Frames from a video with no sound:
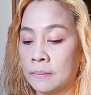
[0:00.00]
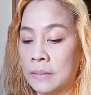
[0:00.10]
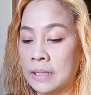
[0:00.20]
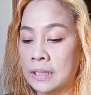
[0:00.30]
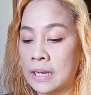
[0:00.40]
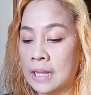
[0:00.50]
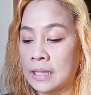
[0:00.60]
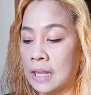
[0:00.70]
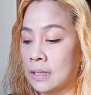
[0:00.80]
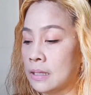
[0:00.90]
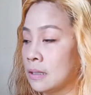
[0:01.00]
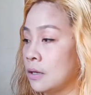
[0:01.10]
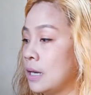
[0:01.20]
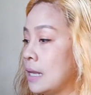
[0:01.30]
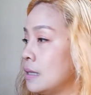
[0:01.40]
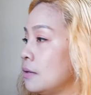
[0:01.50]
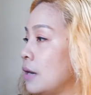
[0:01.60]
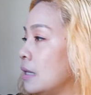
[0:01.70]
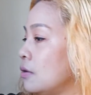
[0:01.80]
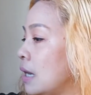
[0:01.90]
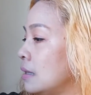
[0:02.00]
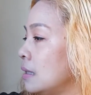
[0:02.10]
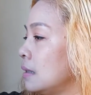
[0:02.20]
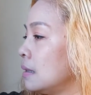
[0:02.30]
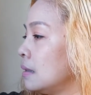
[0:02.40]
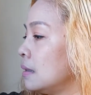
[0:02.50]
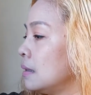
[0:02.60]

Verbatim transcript: Palitan natin. Gawin natin red yung ating...